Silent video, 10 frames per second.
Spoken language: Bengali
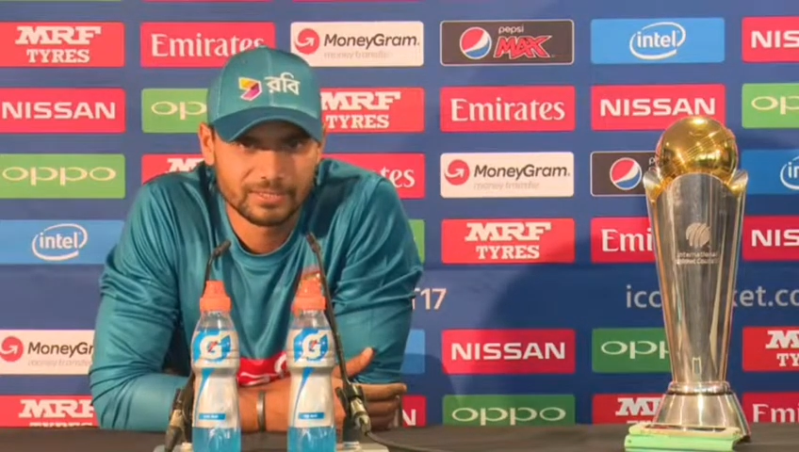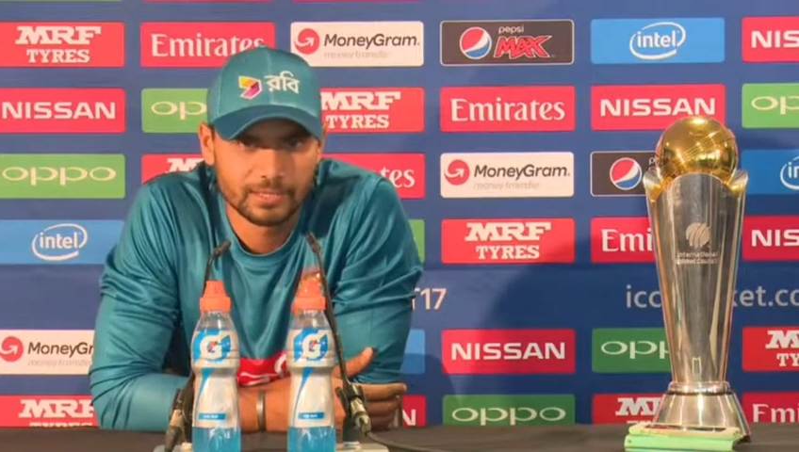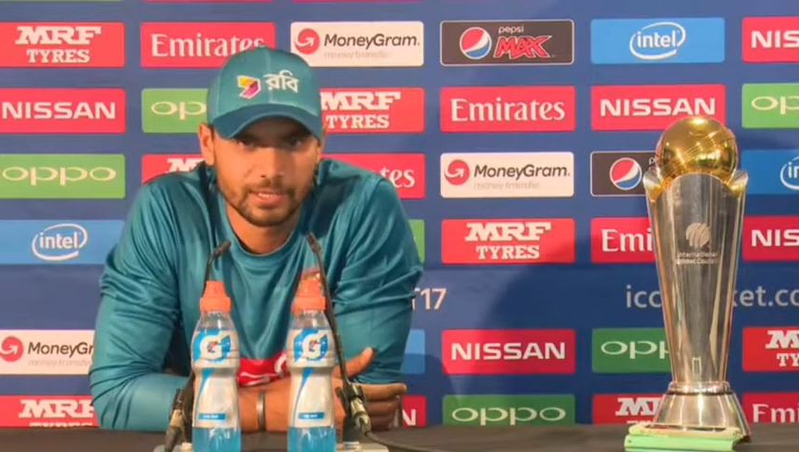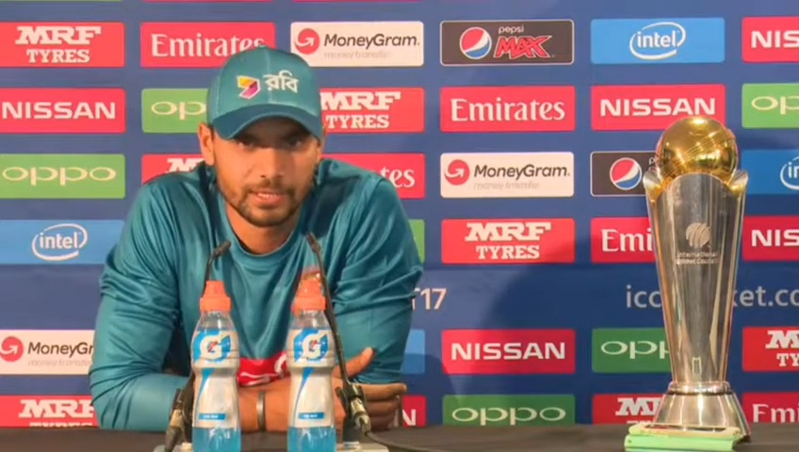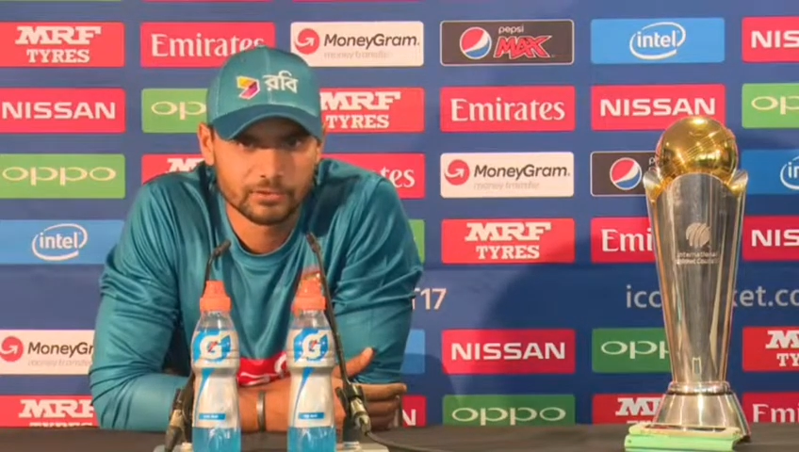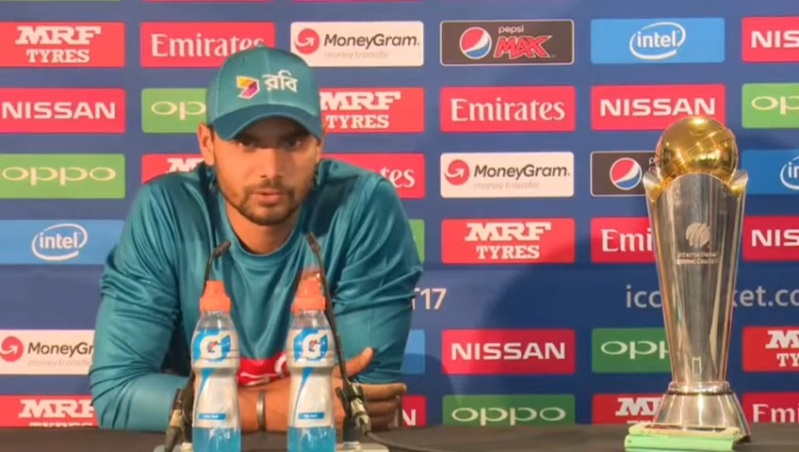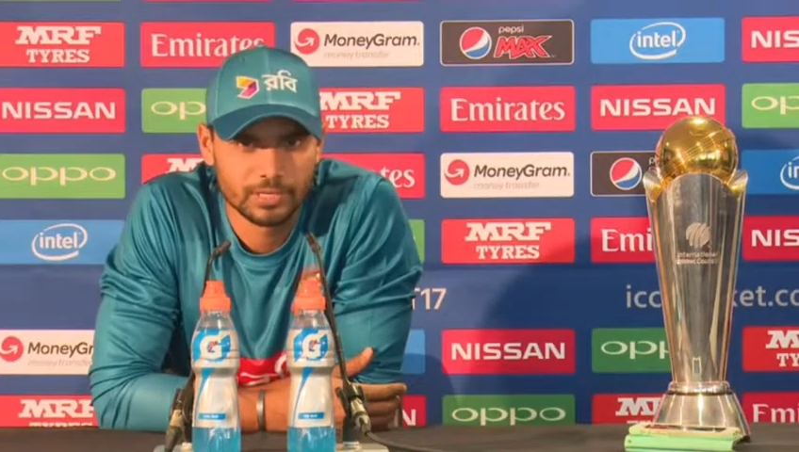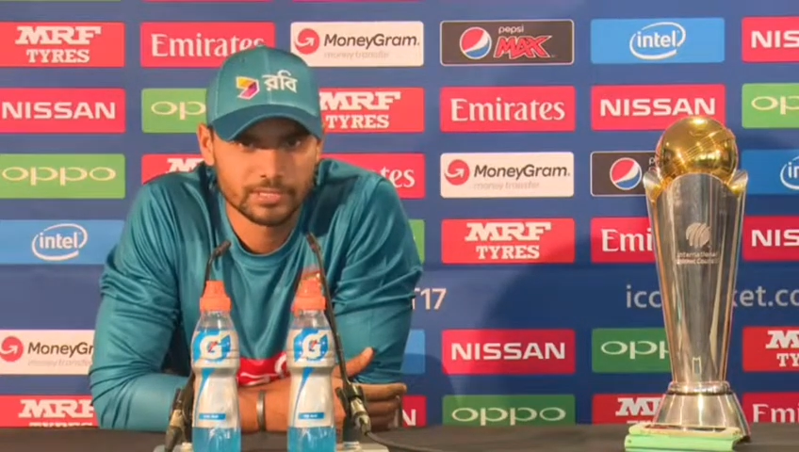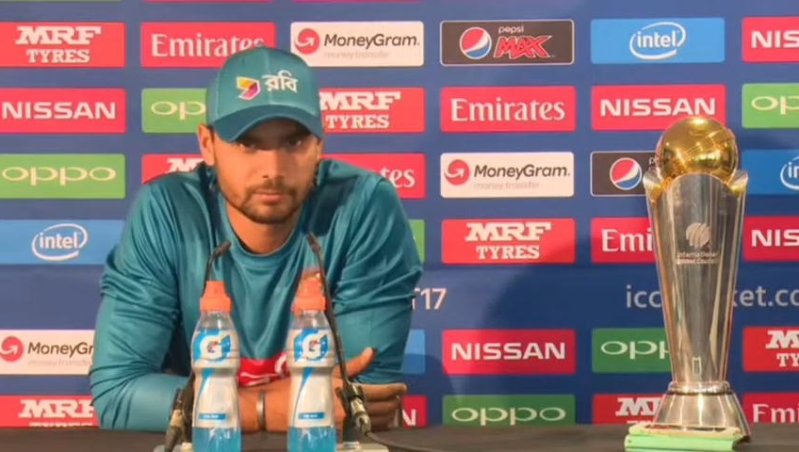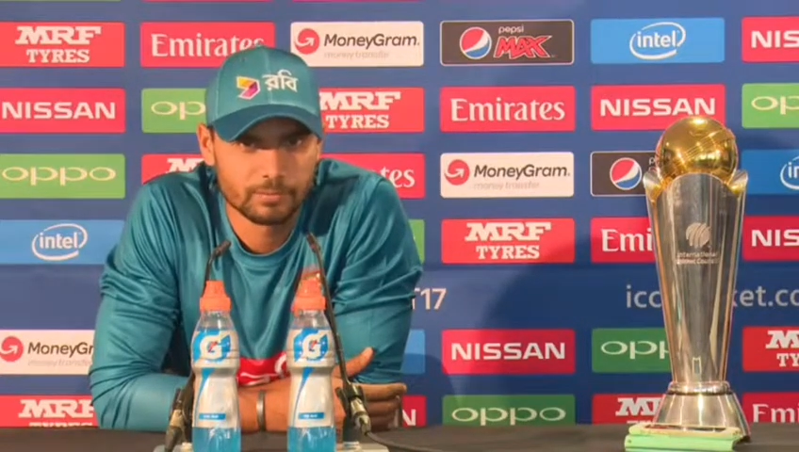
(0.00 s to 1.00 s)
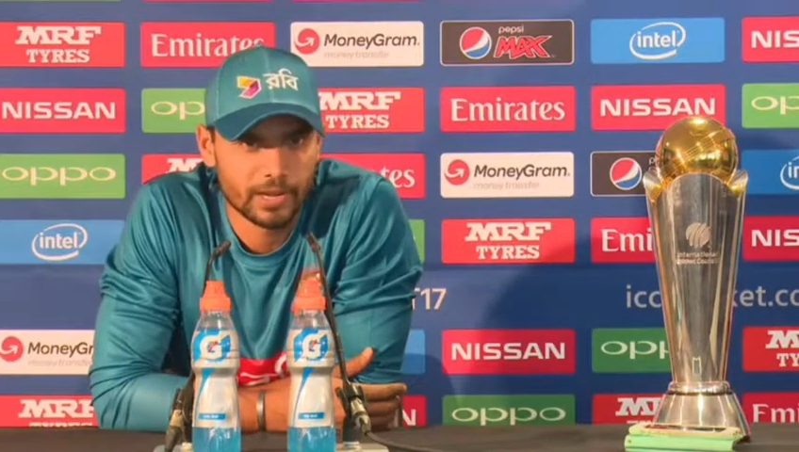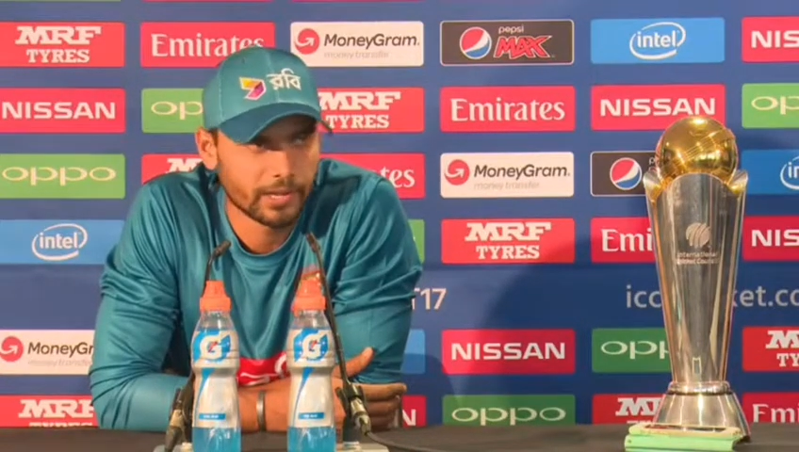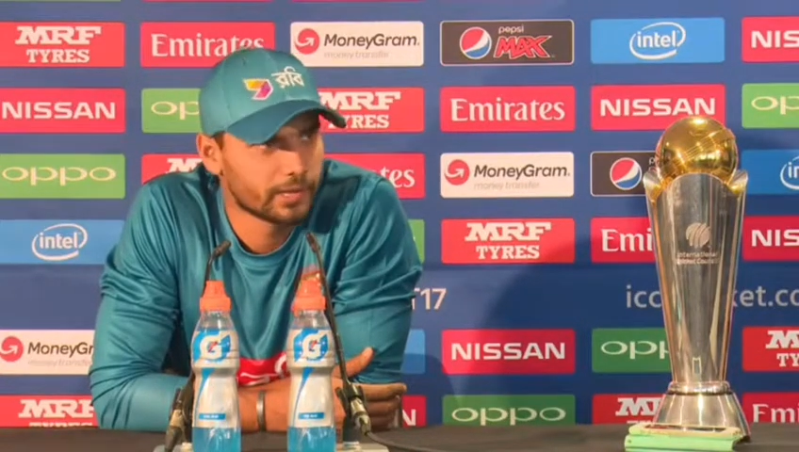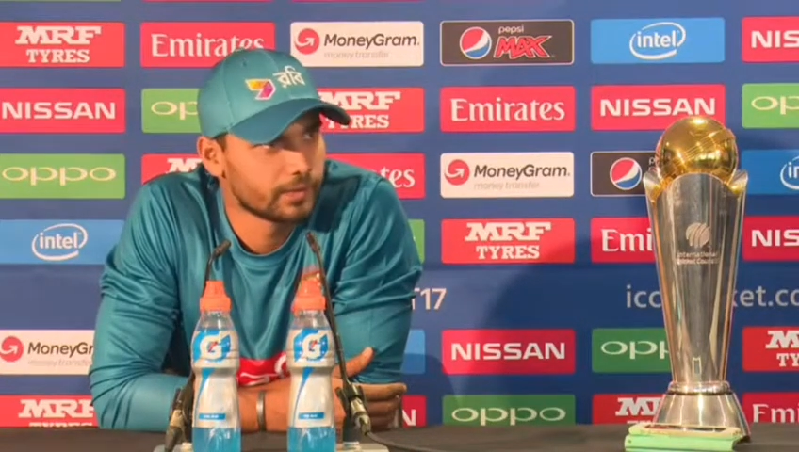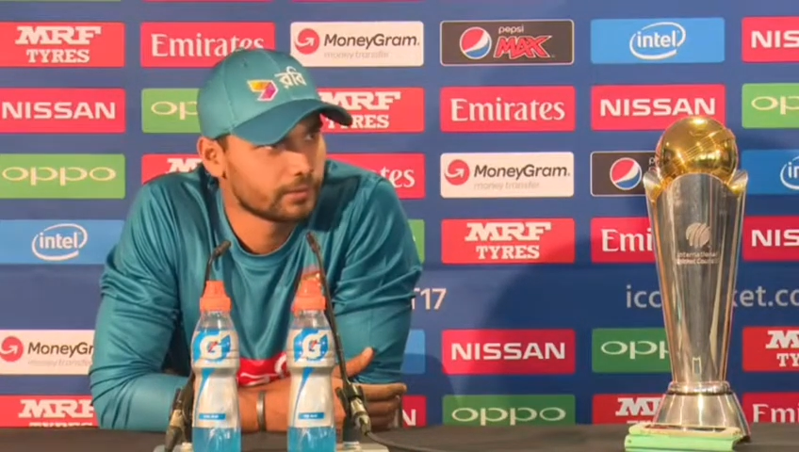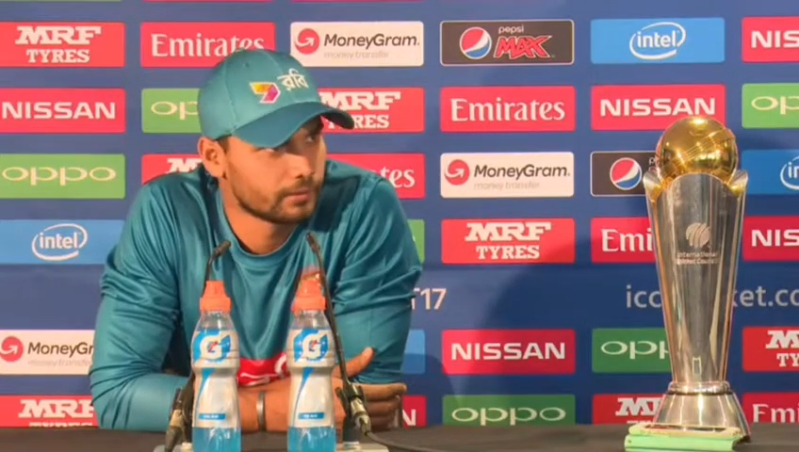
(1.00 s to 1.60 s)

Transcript: তোদেরও তো তিন ম্যাচে এক